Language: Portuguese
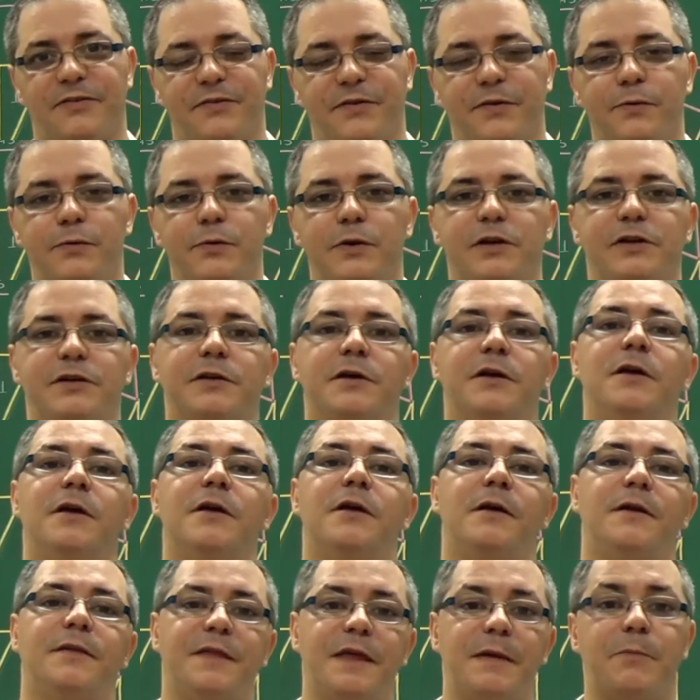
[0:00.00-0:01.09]
figuras
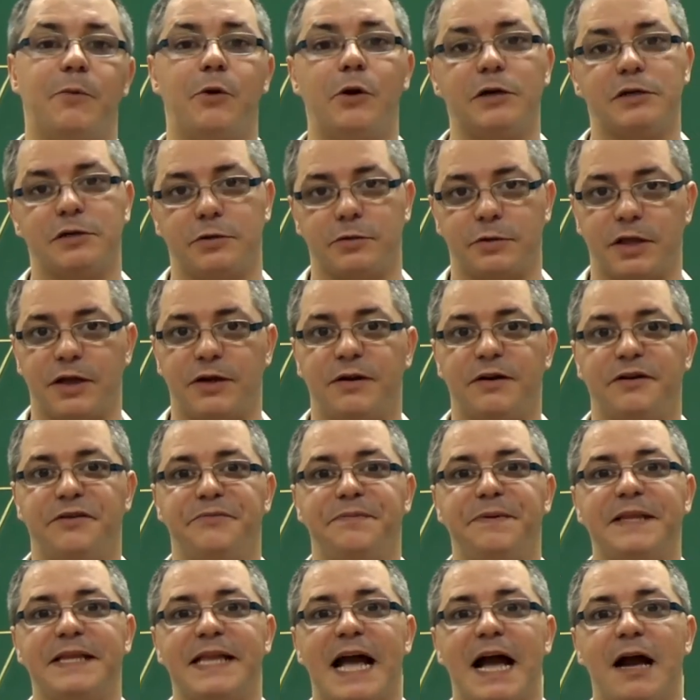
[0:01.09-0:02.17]
demonstram o Teorema de
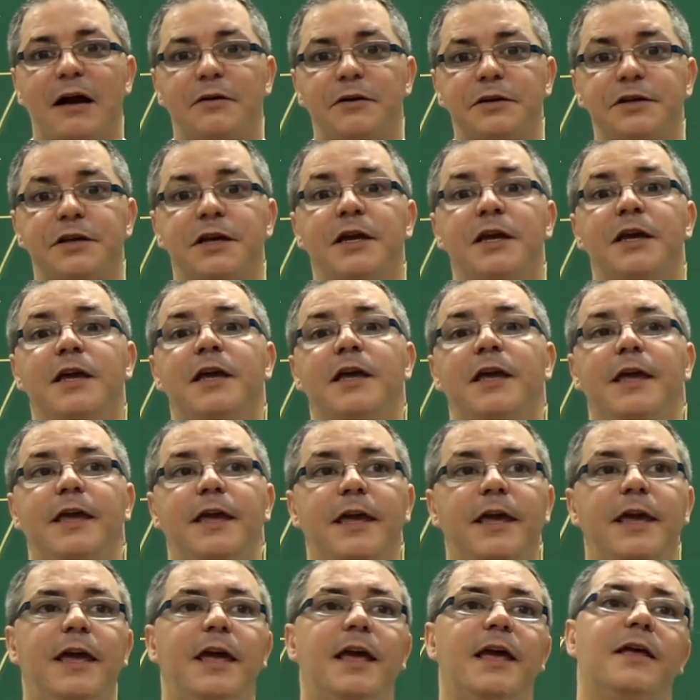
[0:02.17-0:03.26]
Pitágoras
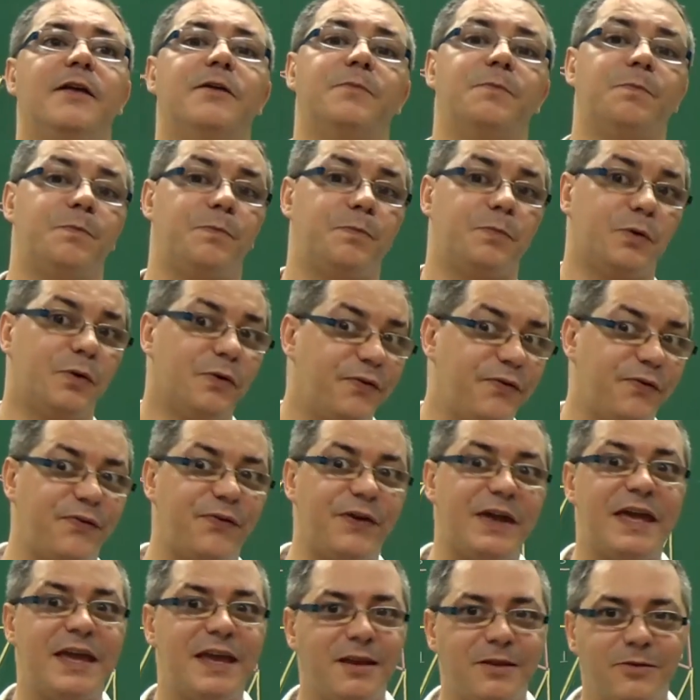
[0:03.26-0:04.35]
e, no
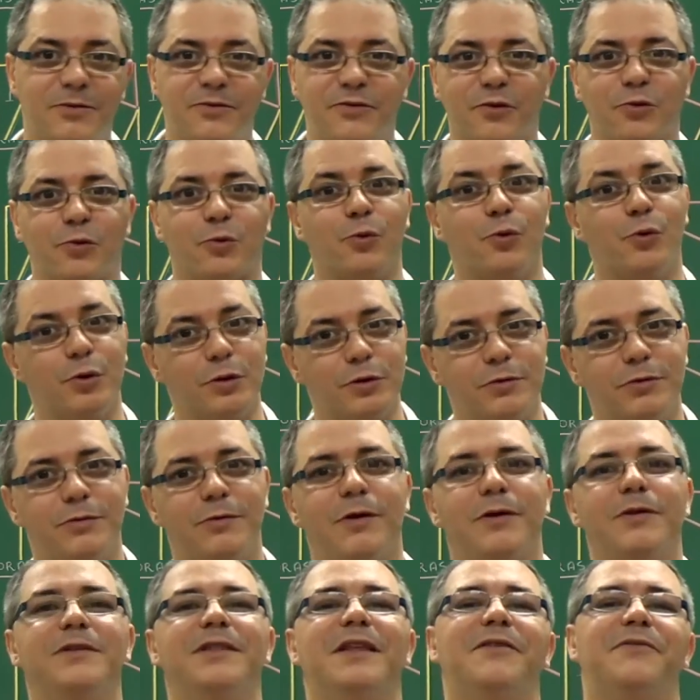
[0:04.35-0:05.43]
fim de tudo,
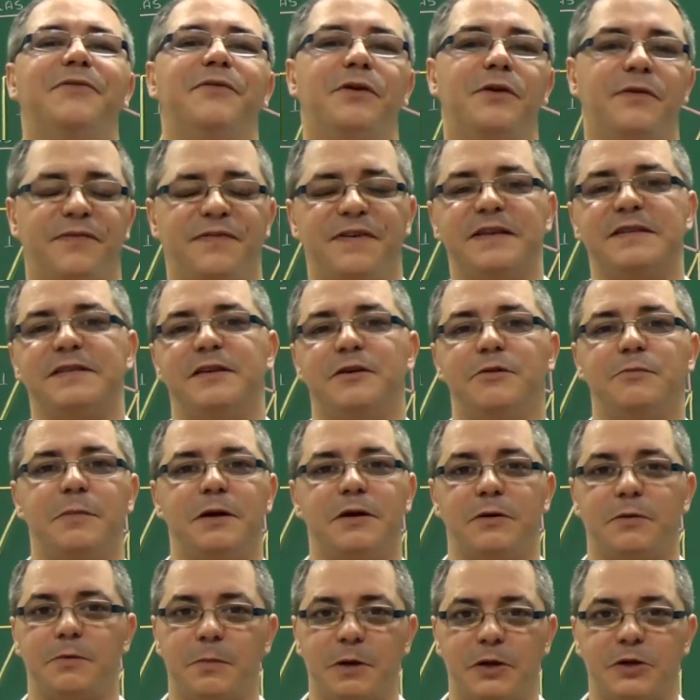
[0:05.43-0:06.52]
eu ainda vou fazer
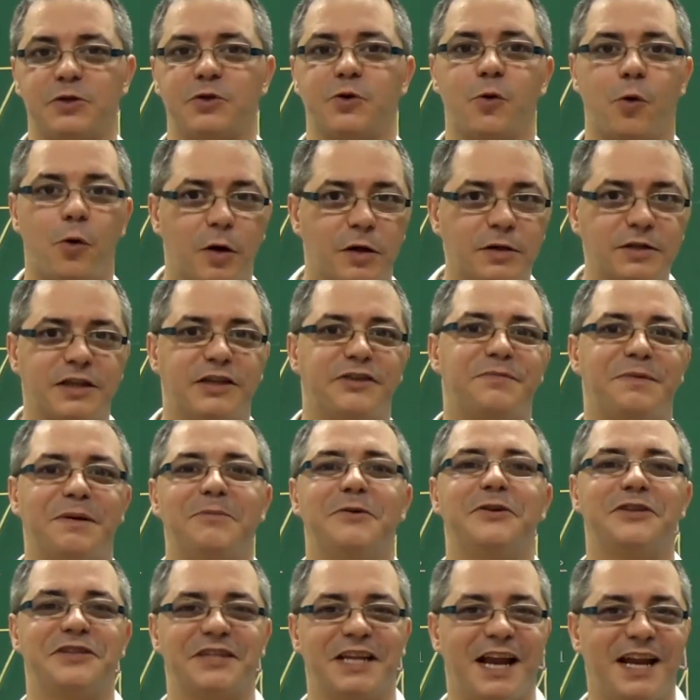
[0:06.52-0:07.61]
uma, umas contas para
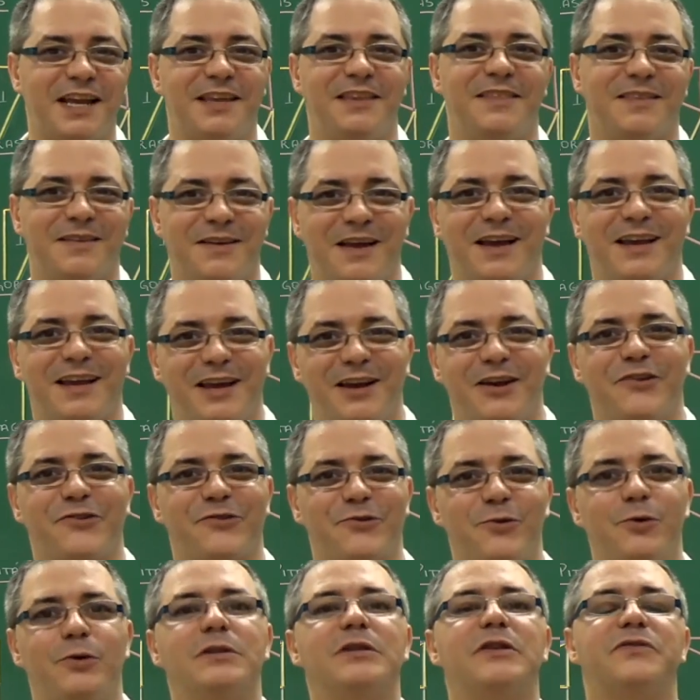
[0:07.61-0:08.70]
mostrar que aquelas
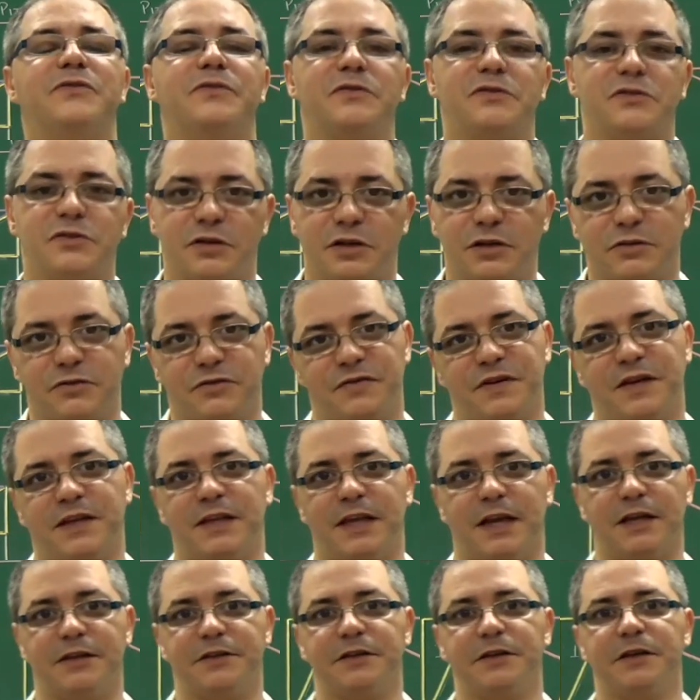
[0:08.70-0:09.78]
contas funcionam de
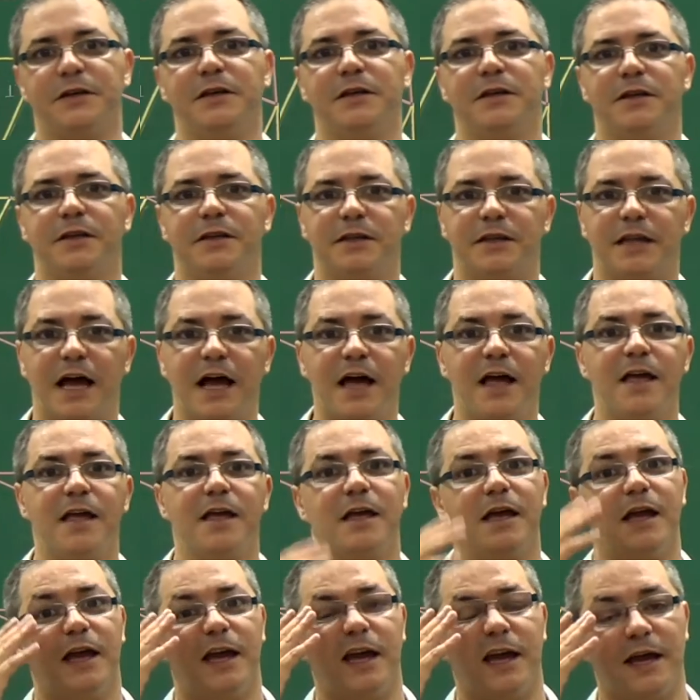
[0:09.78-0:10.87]
verdade. Tá?
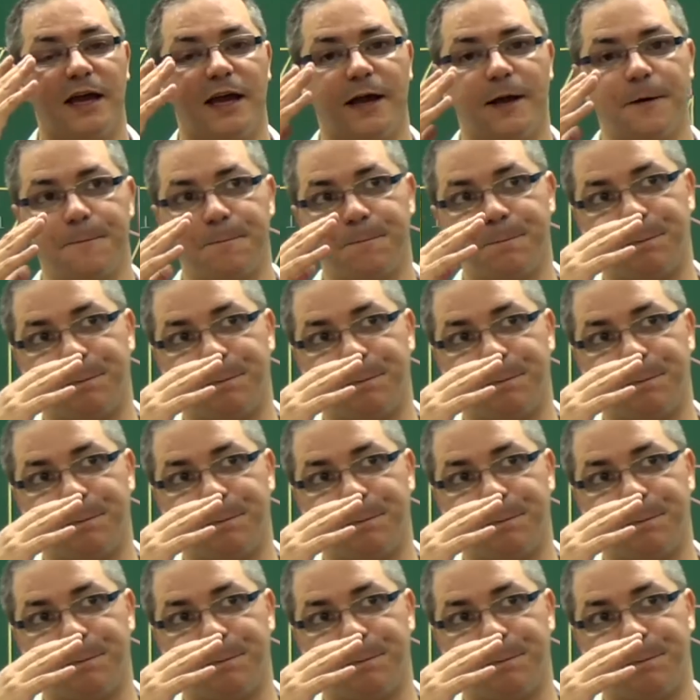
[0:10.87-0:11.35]
É,